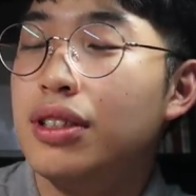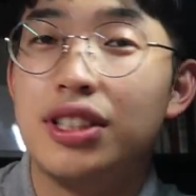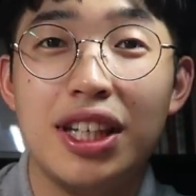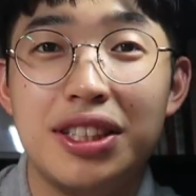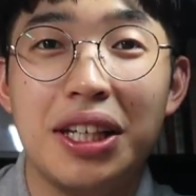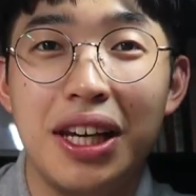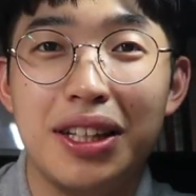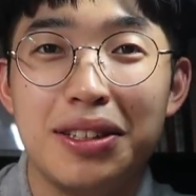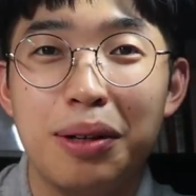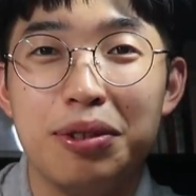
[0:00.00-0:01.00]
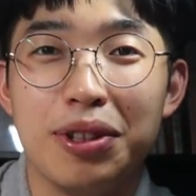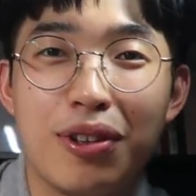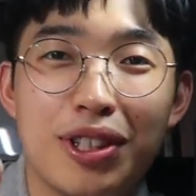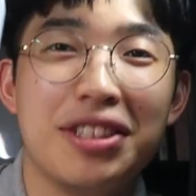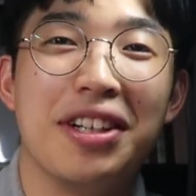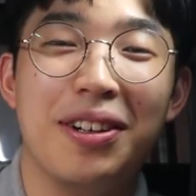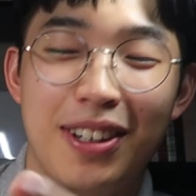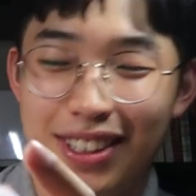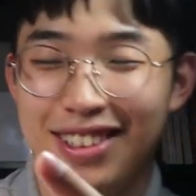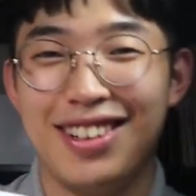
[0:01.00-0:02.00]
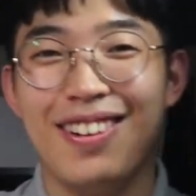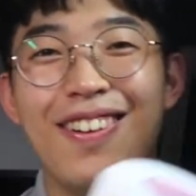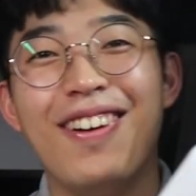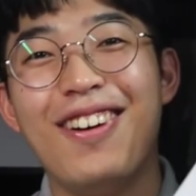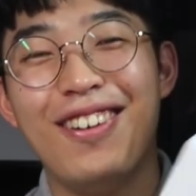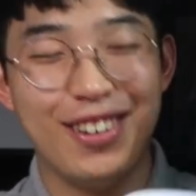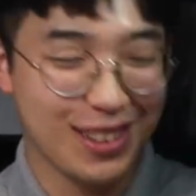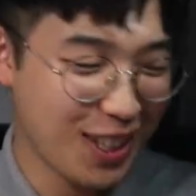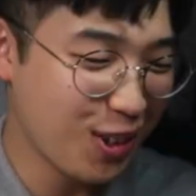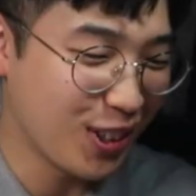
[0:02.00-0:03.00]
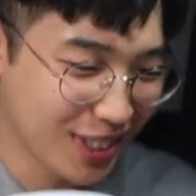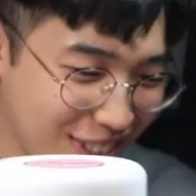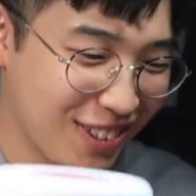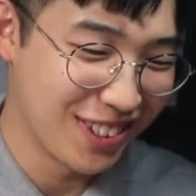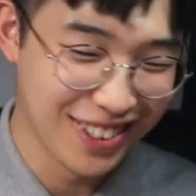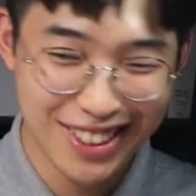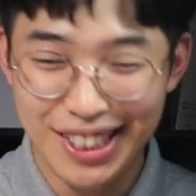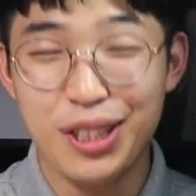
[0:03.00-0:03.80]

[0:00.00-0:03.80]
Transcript: 쉐쉐 하면서 꺼지네요 오 새로워 새로워